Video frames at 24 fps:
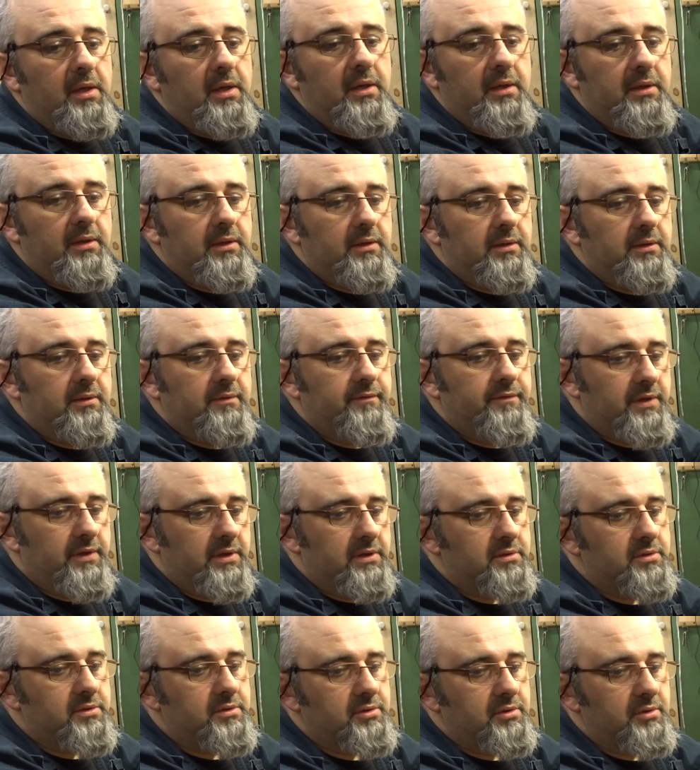E,
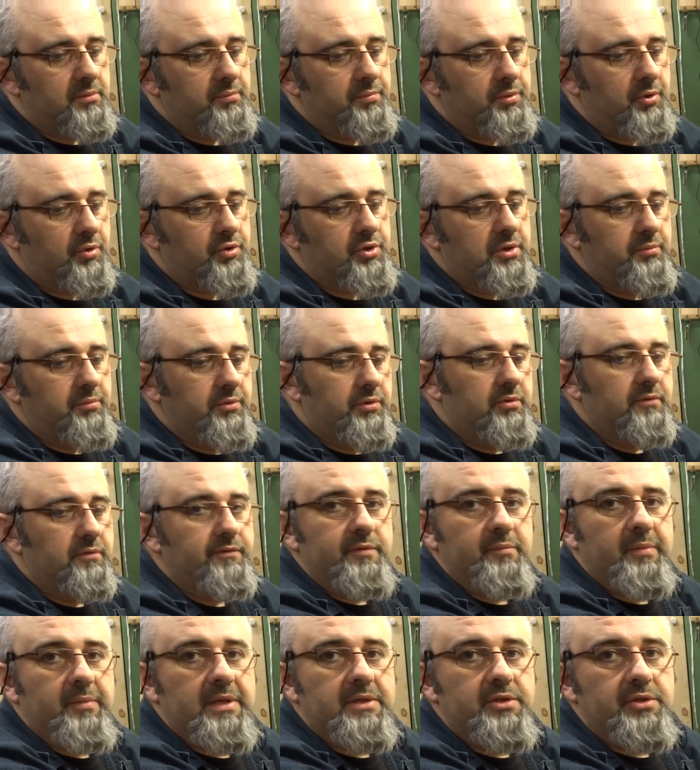więc proszę mi tu
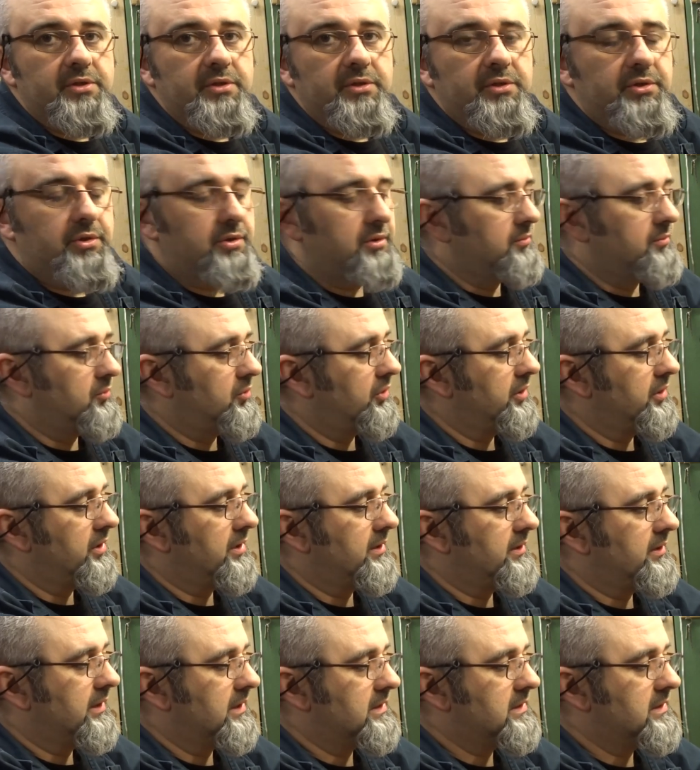wybaczyć moje
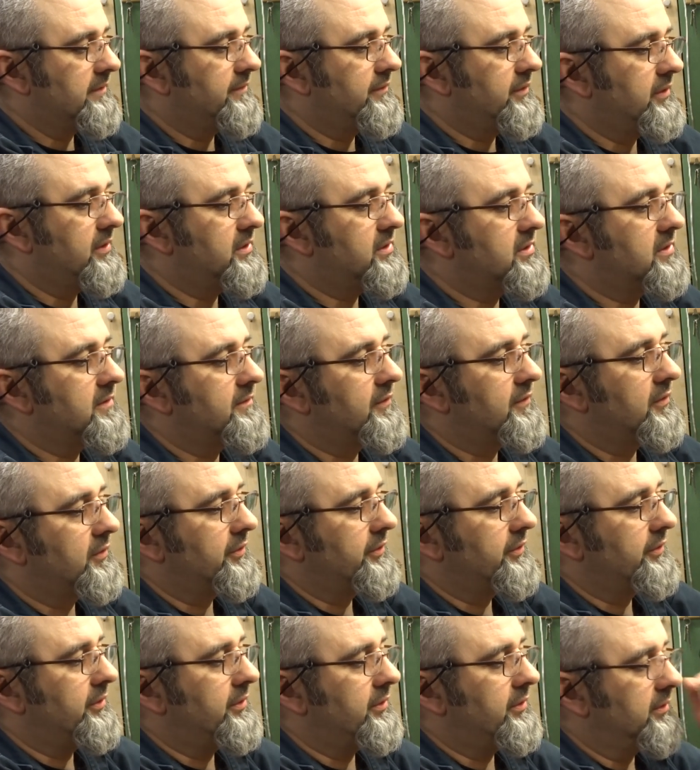nazewnictwo
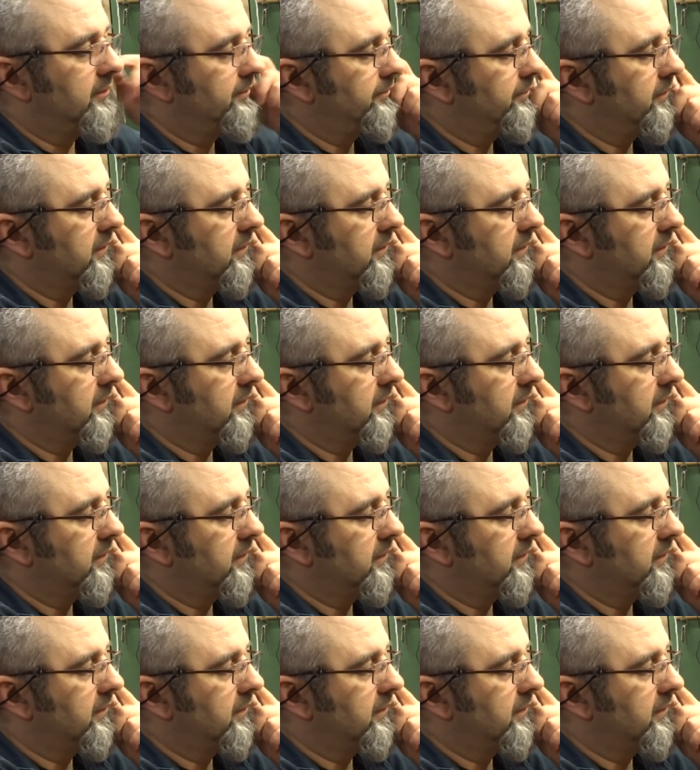i